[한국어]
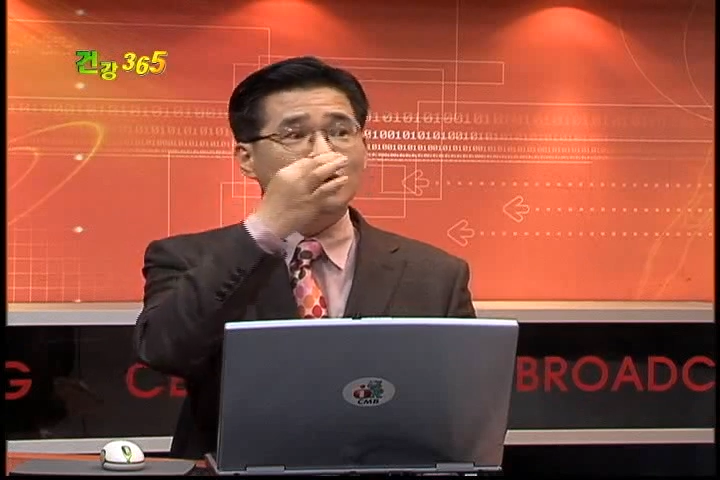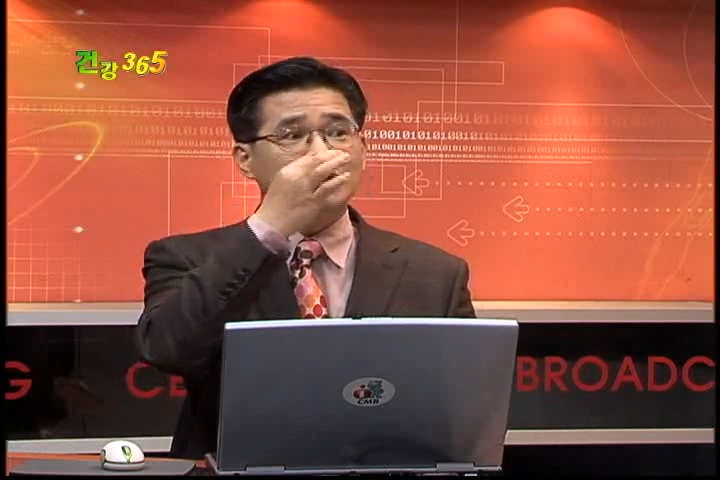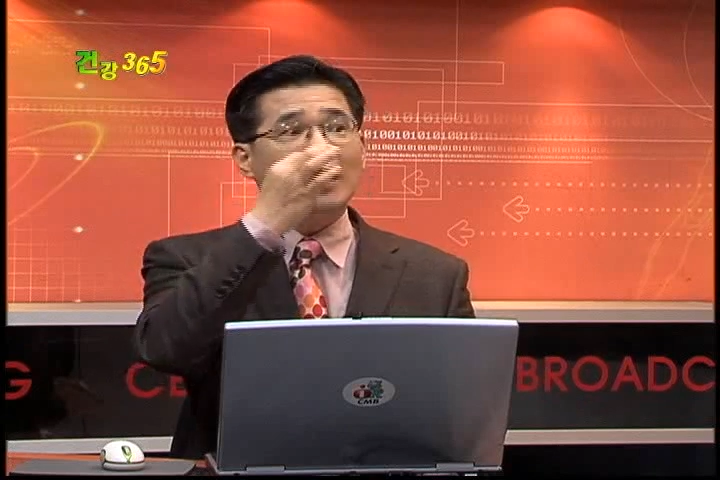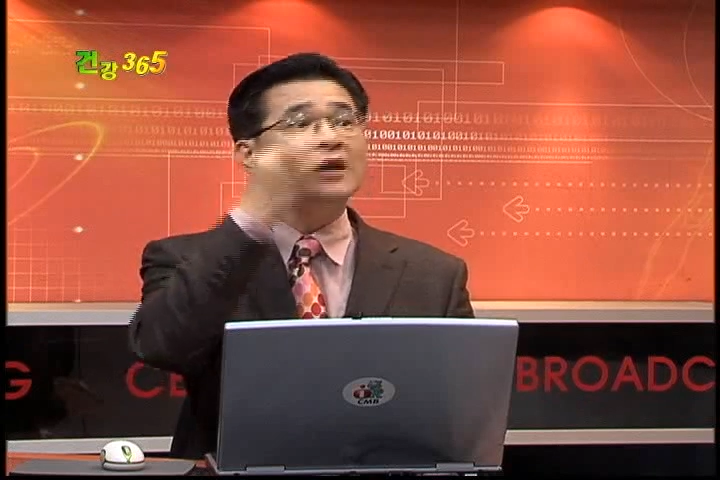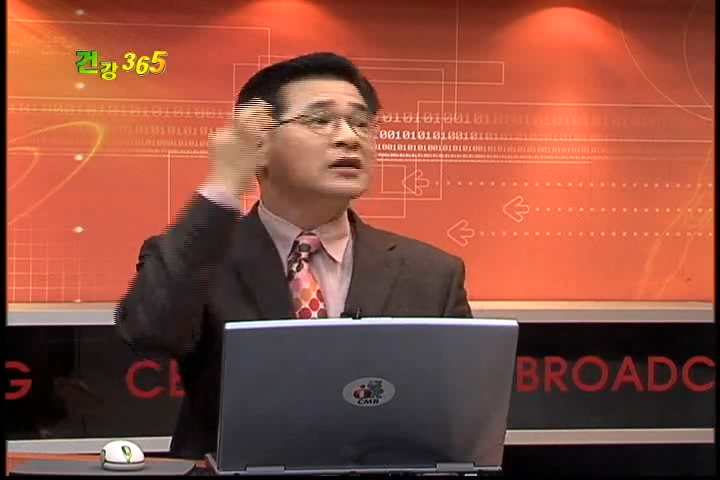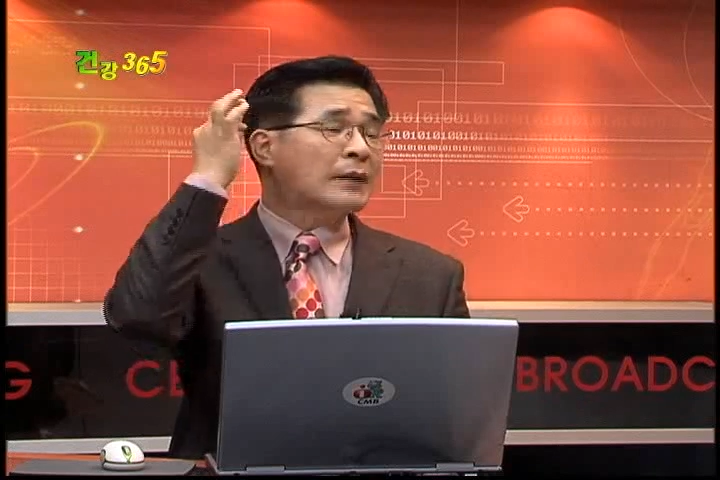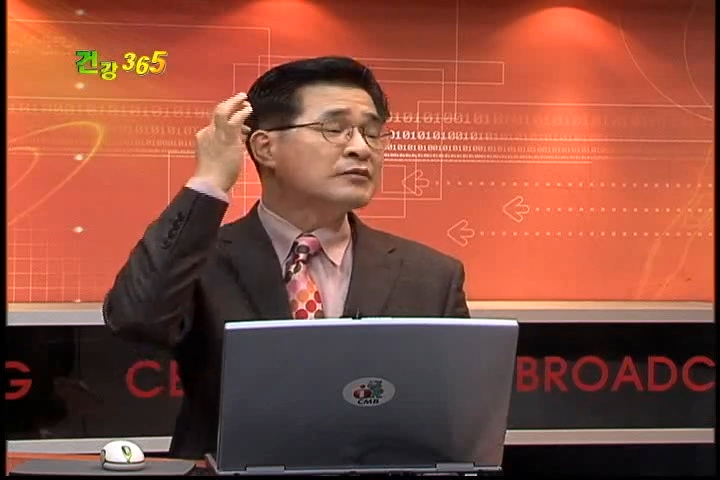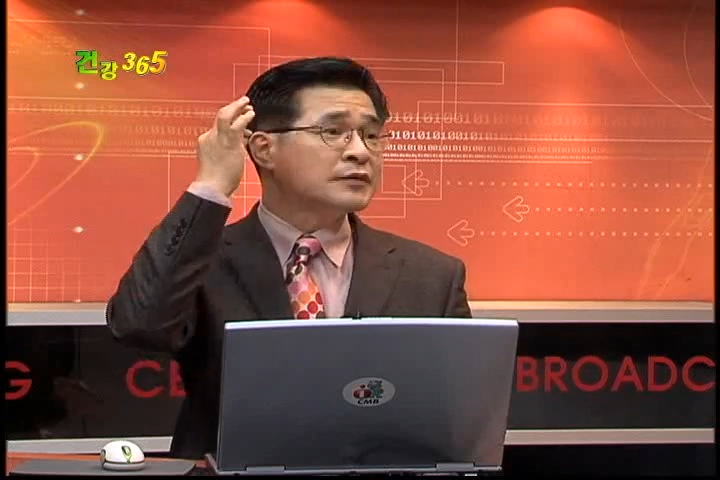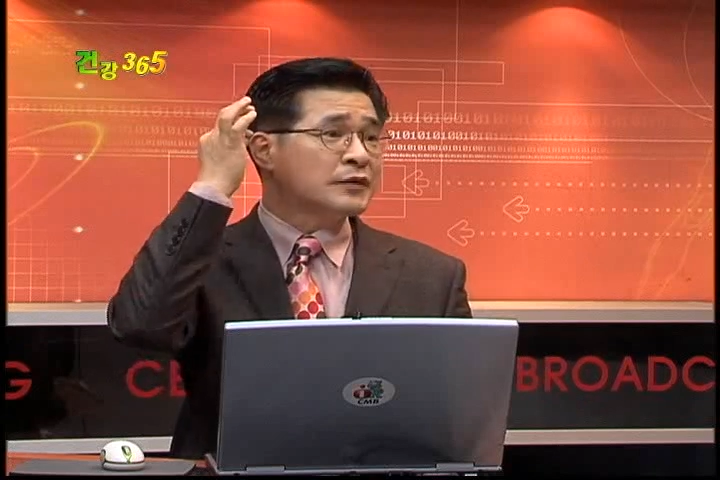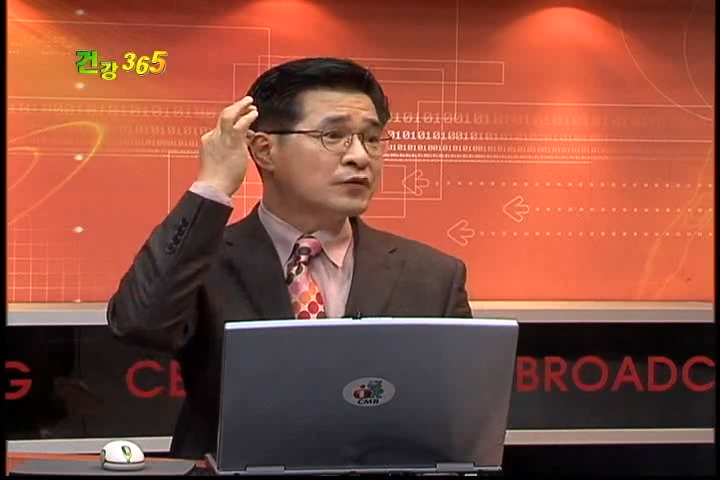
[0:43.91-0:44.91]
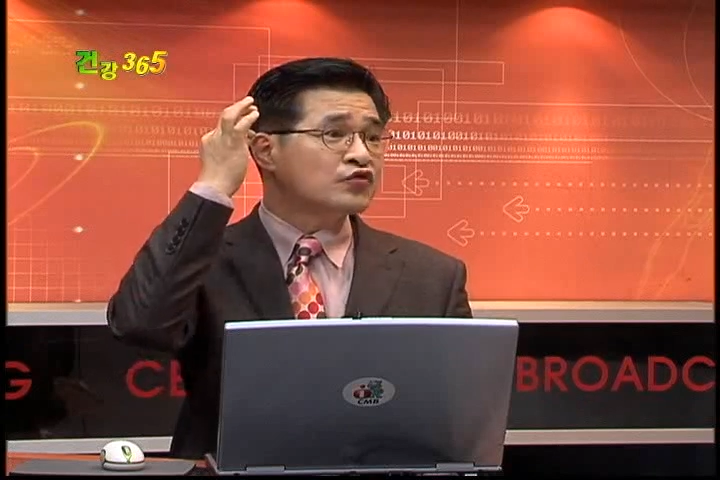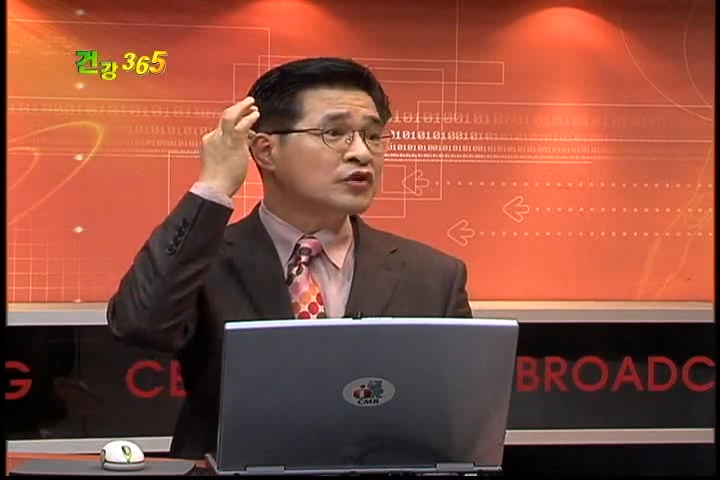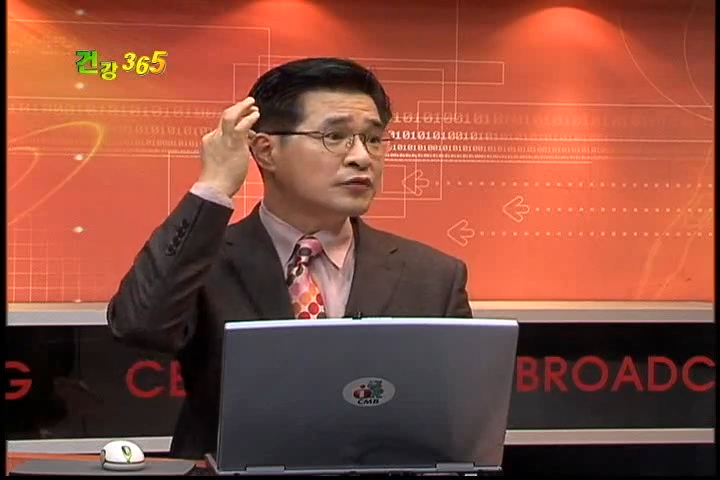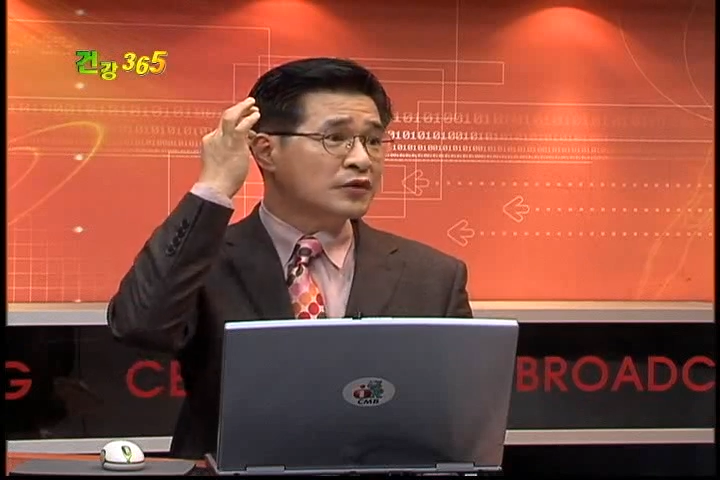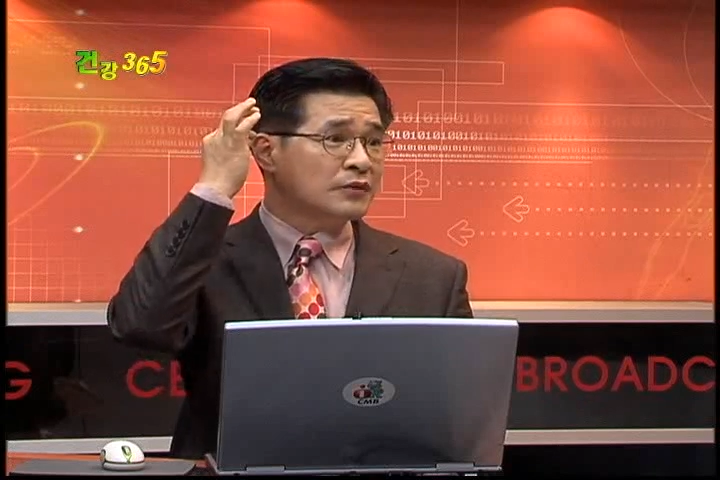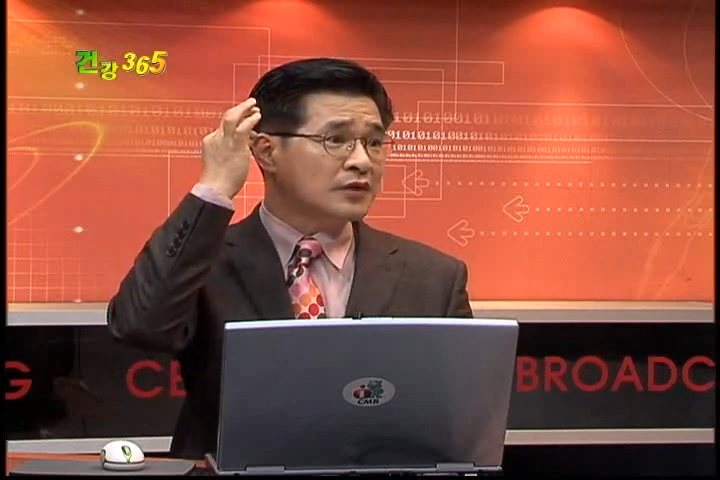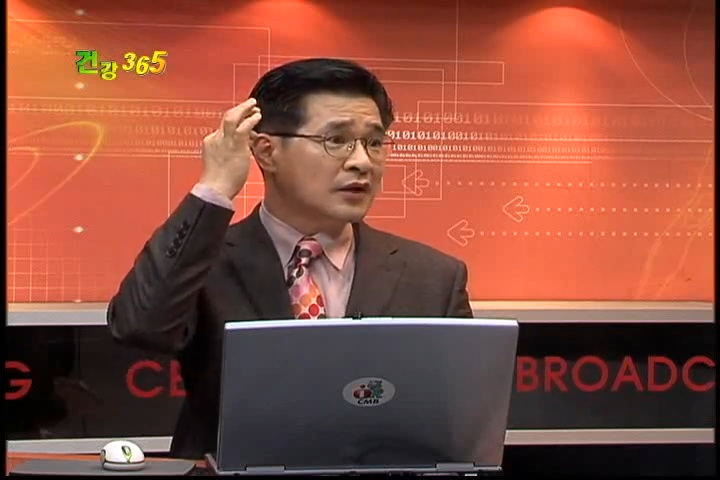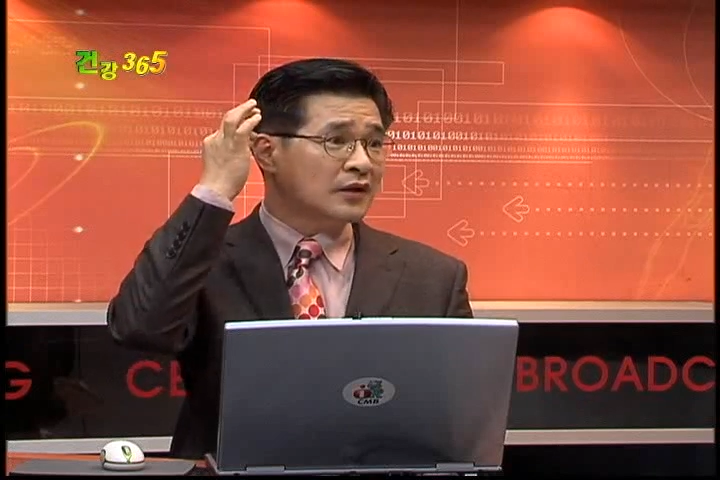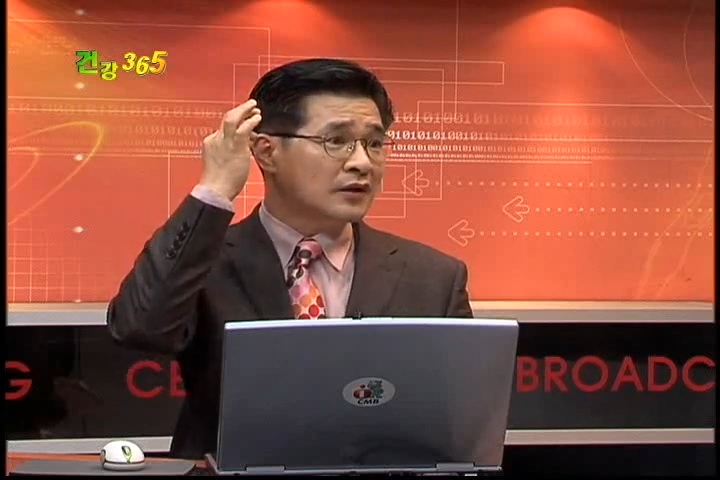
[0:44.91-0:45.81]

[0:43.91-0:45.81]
잘 감염이 됩니다. 중염이 됩니다. 아